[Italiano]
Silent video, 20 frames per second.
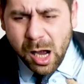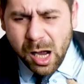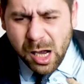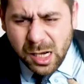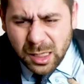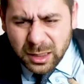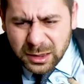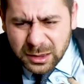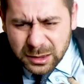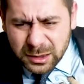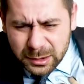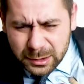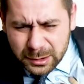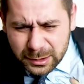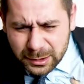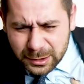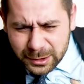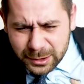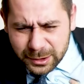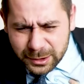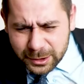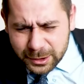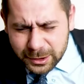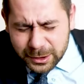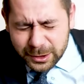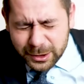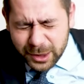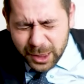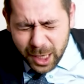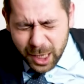Possono
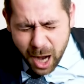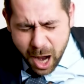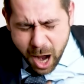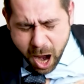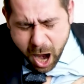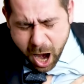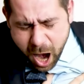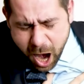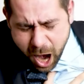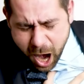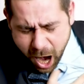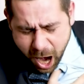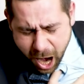interessare il cuore,